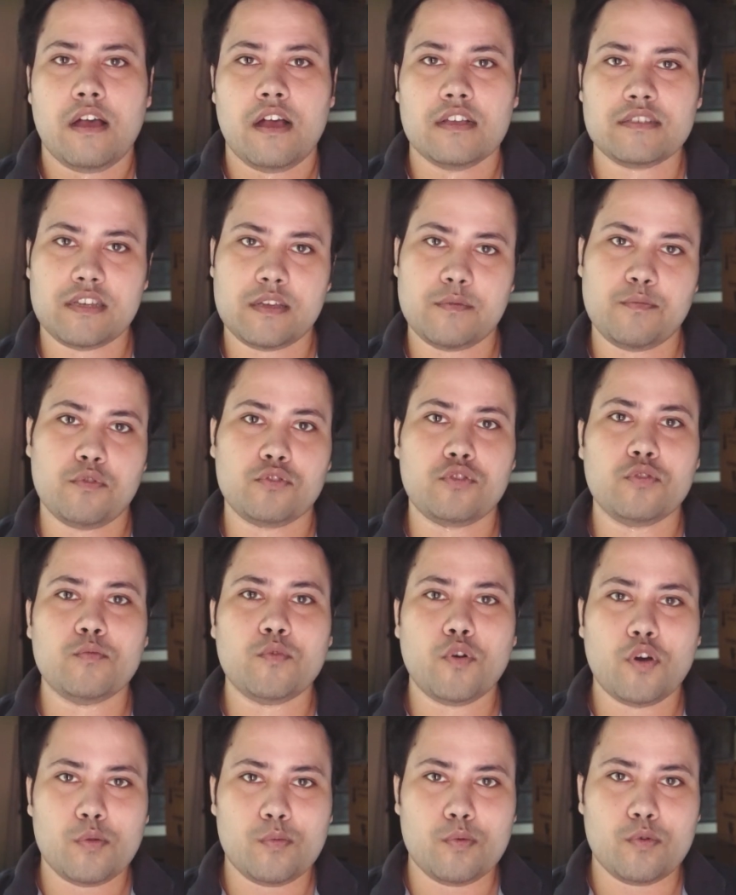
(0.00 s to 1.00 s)
আজকের প্রথম
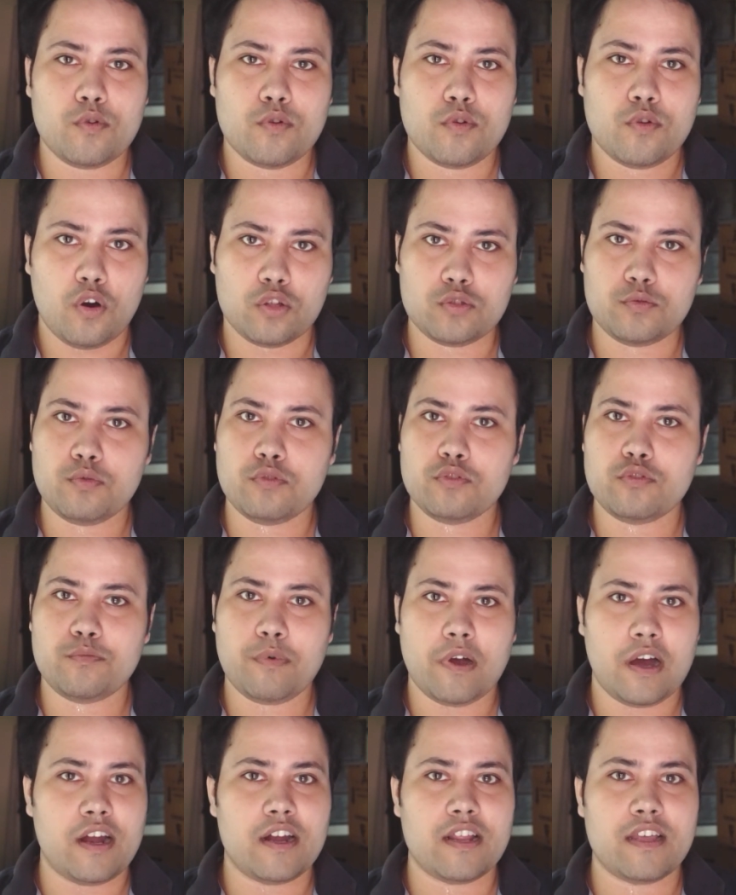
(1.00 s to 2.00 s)
গল্প অদ্ভুত
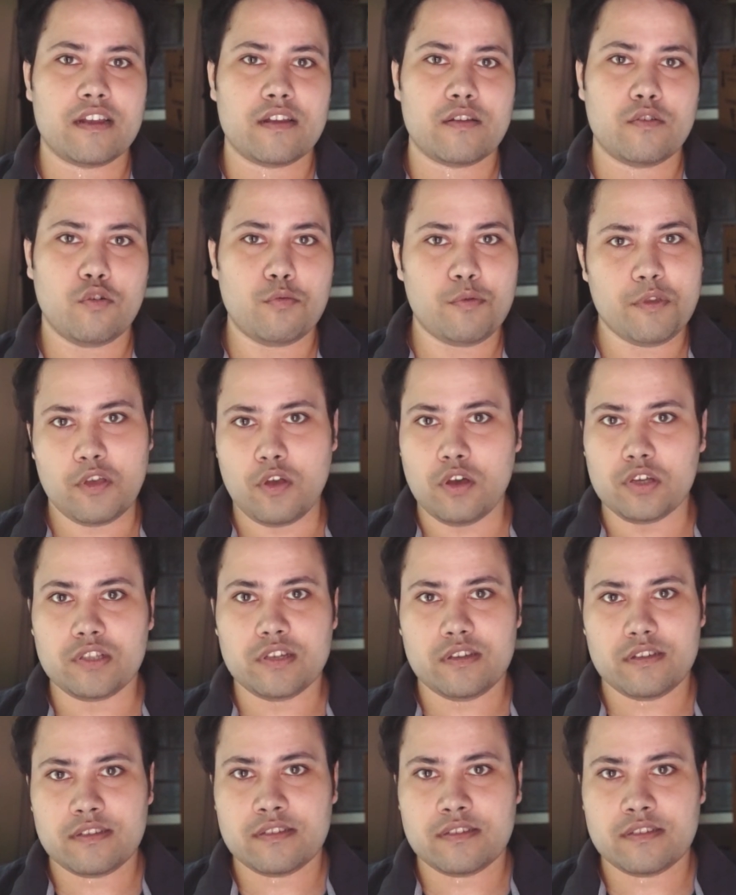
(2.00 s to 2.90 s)
পাহাড়ের অভিজ্ঞতা